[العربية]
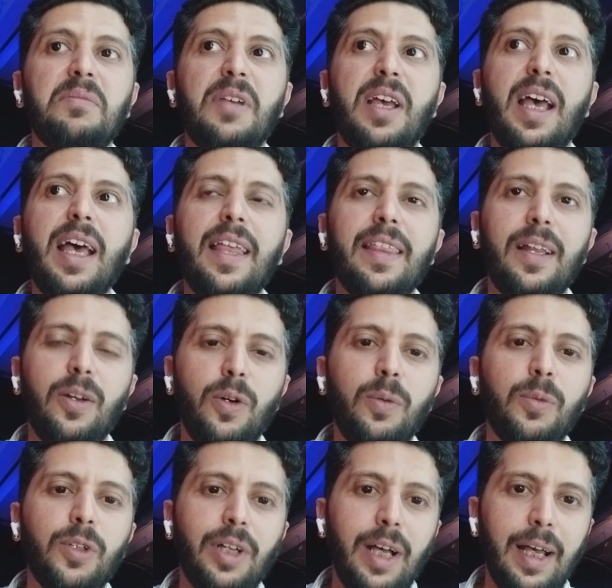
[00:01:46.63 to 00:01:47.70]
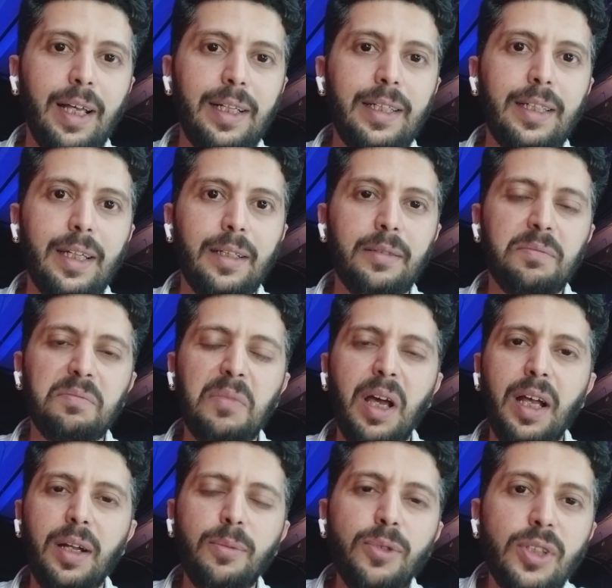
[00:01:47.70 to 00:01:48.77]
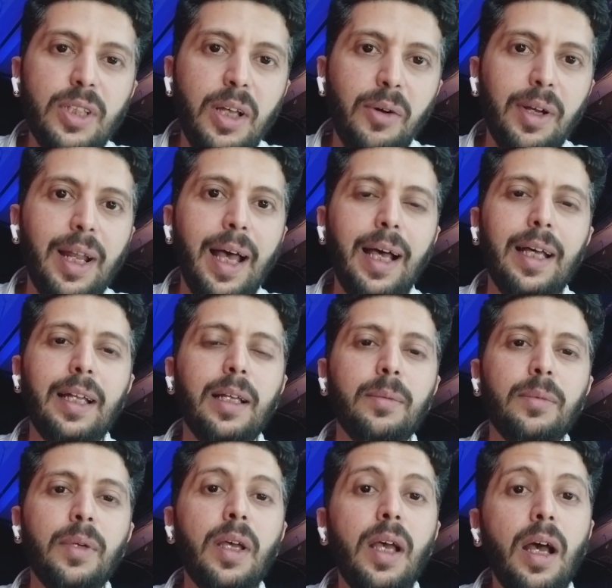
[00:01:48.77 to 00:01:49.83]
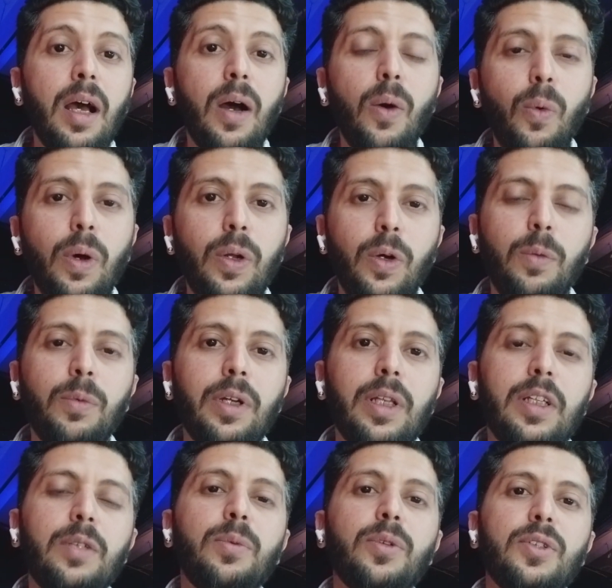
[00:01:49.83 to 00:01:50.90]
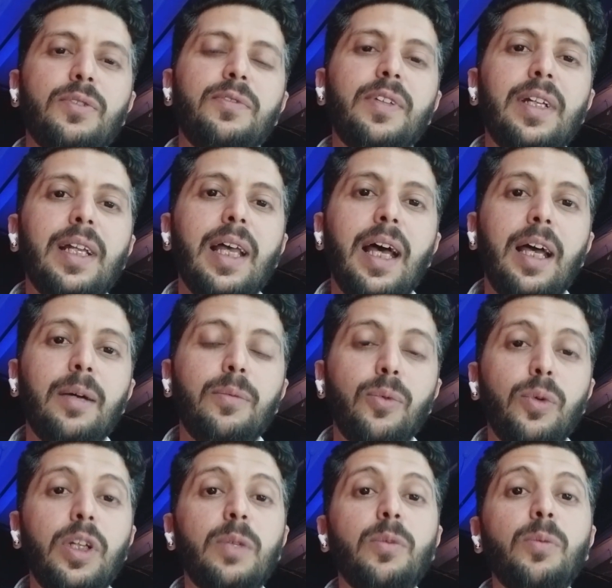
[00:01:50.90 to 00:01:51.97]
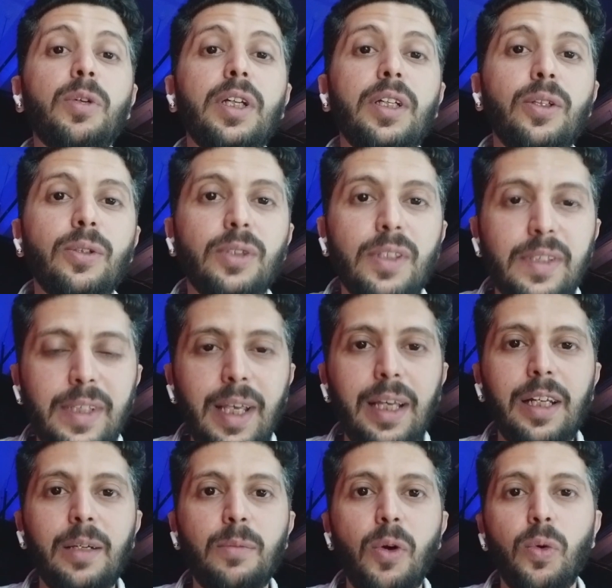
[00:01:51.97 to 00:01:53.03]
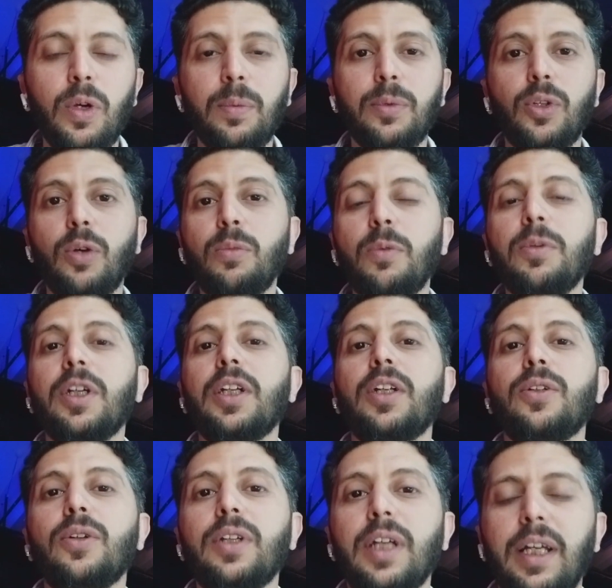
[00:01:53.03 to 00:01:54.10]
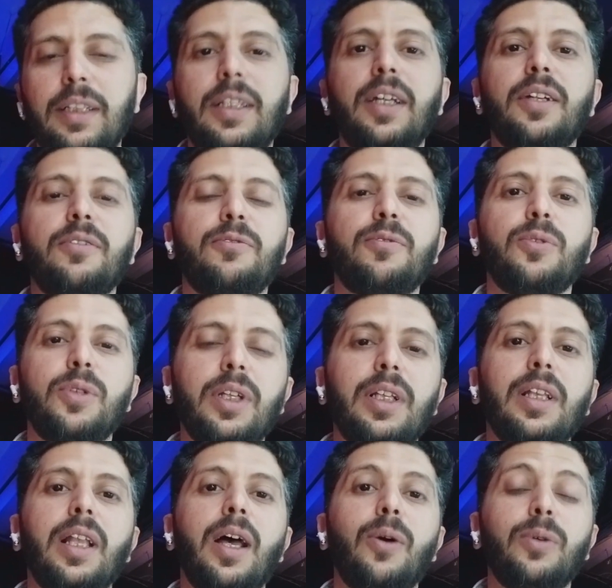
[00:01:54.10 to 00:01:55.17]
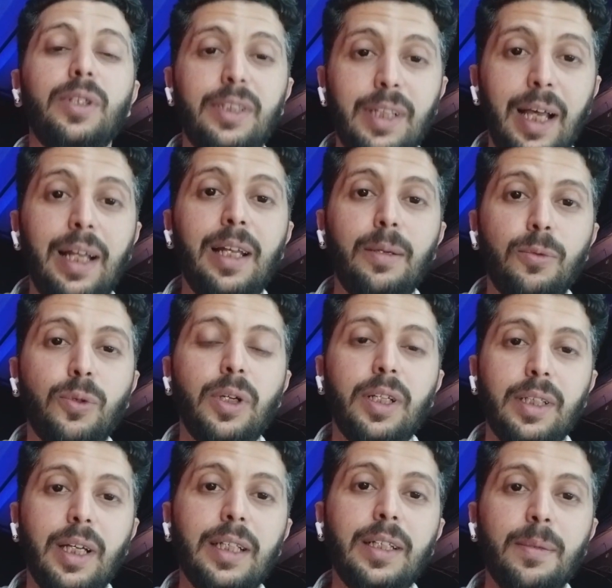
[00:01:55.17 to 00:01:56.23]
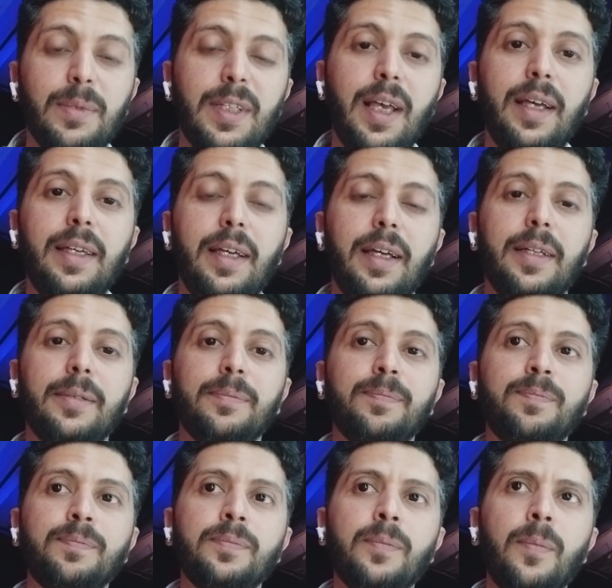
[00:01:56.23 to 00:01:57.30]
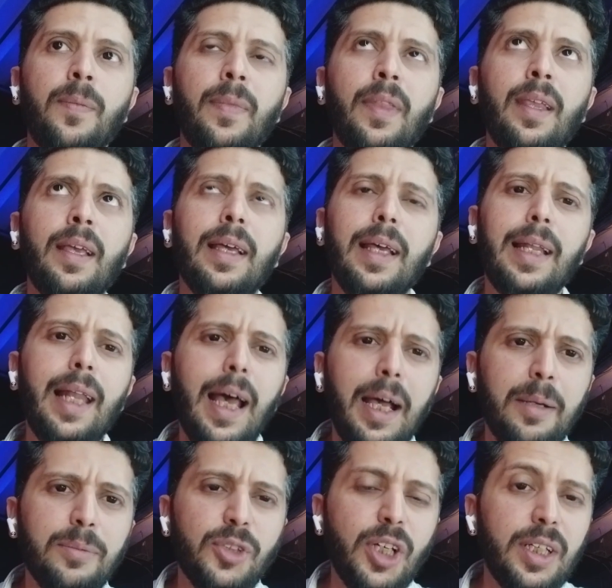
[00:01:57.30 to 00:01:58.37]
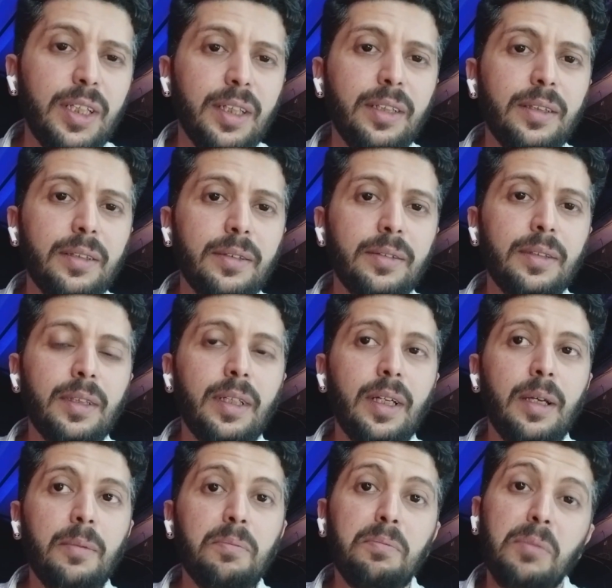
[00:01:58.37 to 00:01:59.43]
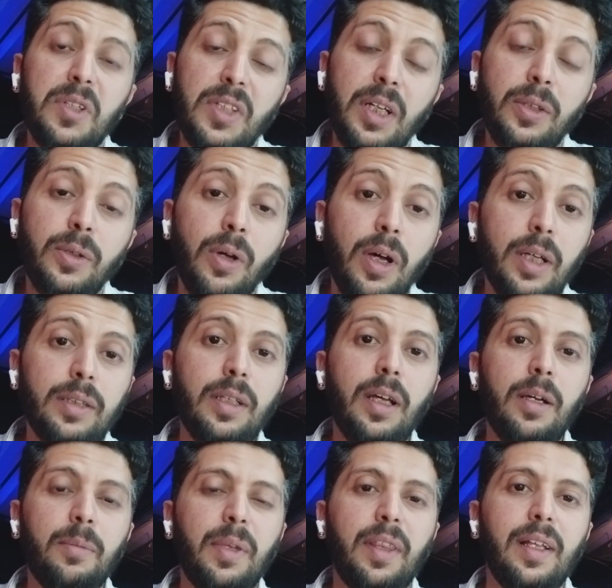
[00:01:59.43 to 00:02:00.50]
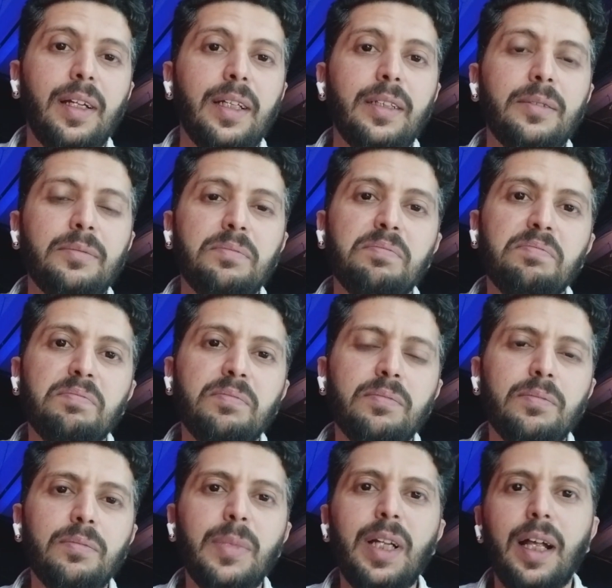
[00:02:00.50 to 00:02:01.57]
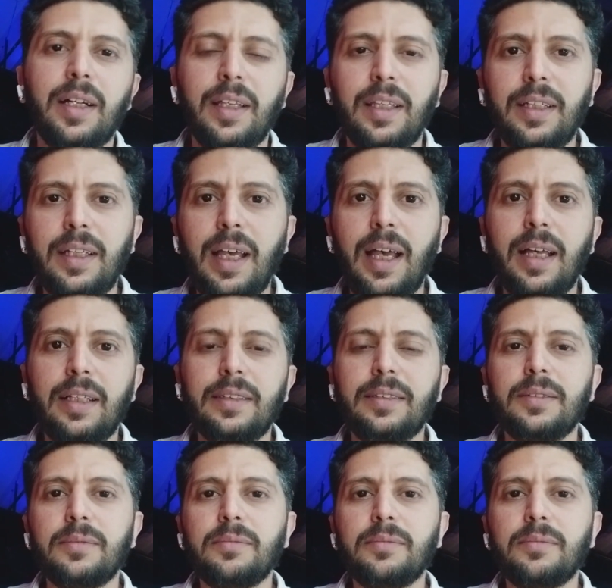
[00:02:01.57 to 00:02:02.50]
هذا العمر حاليا على مستوى العالم هو العمر اللي يبرز فيه اللاعب واللي ممكن انه تنصقل موهبته ممكن انه يحترف ويطلع ويتعلم كرة قدم صحيحة اللاعب جيد بس عنده اخطاء مثلا بالعرضيات